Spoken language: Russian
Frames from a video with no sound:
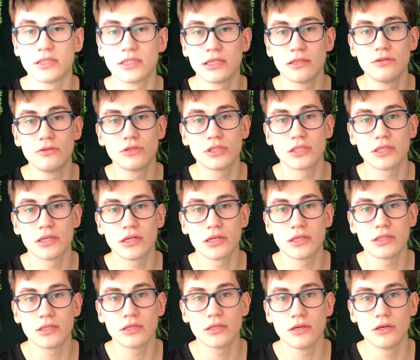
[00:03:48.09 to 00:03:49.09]
с одной
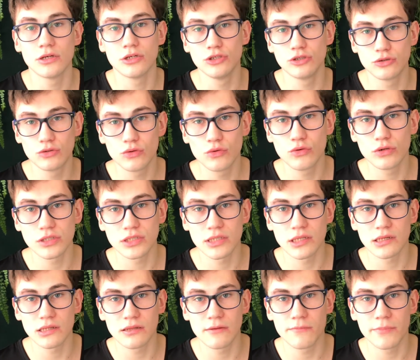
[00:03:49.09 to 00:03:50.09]
стороны и с другой
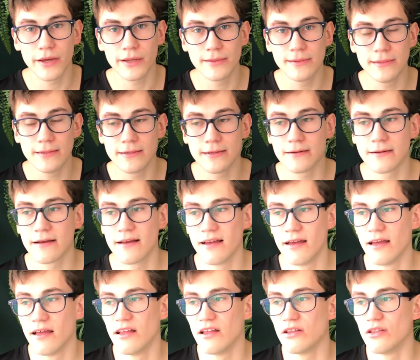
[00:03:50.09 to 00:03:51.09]
стороны 5 дырок,
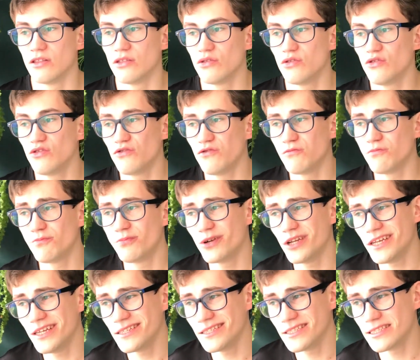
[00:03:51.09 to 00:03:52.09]
но ну, в
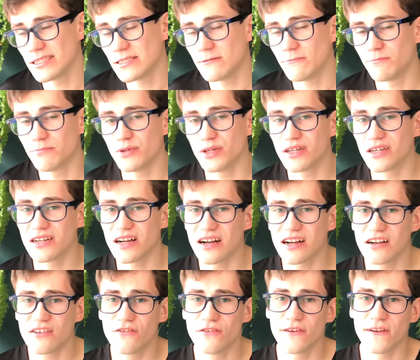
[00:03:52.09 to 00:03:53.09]
принципе,
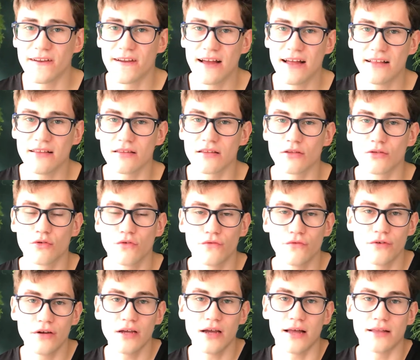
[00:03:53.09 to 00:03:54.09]
как вариант, но
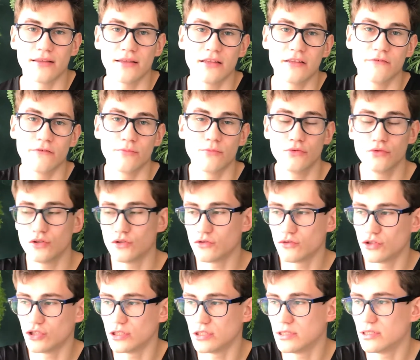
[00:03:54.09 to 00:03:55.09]
вы от этого будете
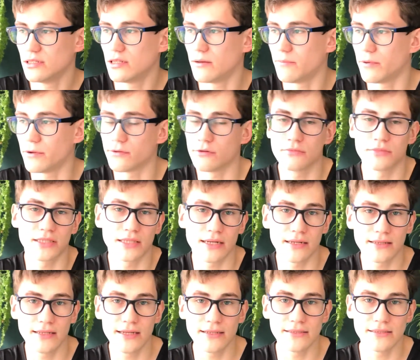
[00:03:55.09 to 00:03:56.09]
очень сильно потом
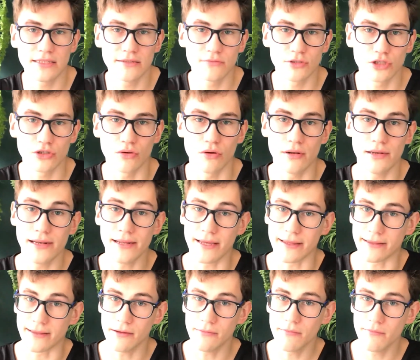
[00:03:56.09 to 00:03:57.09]
страдать тем, что
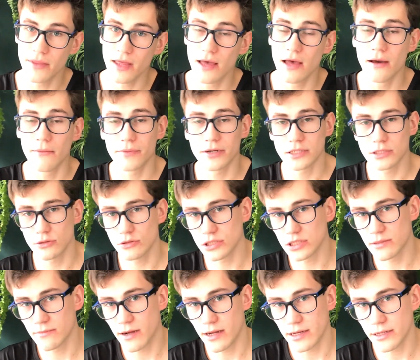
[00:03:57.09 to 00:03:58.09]
летом
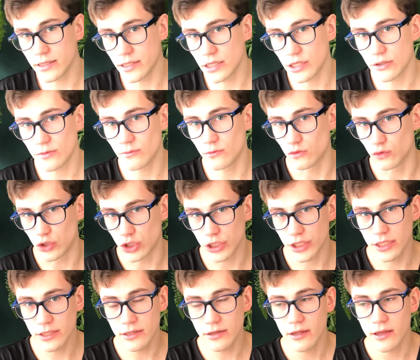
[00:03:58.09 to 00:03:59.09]
проснутся маленькие
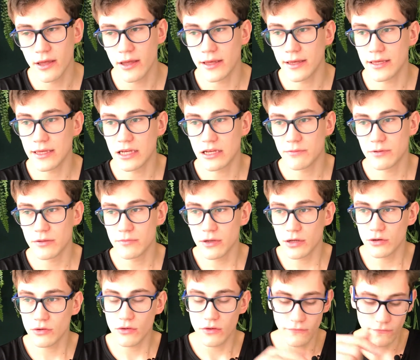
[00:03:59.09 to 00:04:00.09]
мушки – и, к
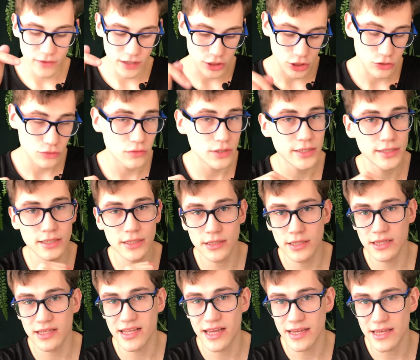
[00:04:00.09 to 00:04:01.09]
примеру, ваши улитки
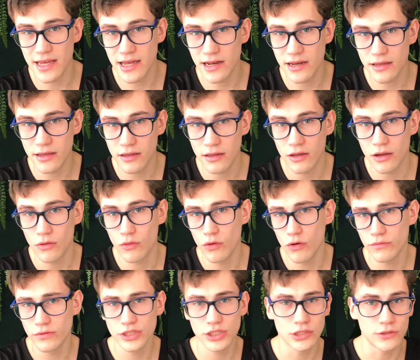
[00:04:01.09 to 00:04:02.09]
не доели
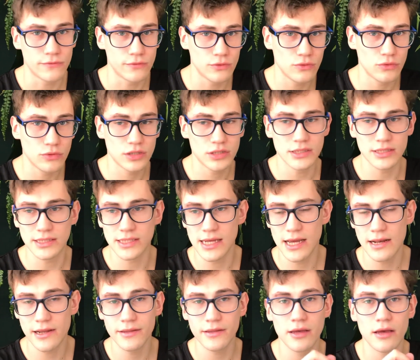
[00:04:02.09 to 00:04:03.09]
овощи, фрукты,
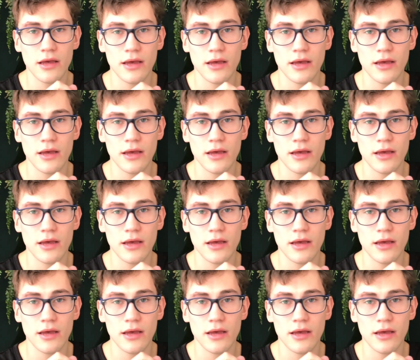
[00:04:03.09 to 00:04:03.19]
зелень,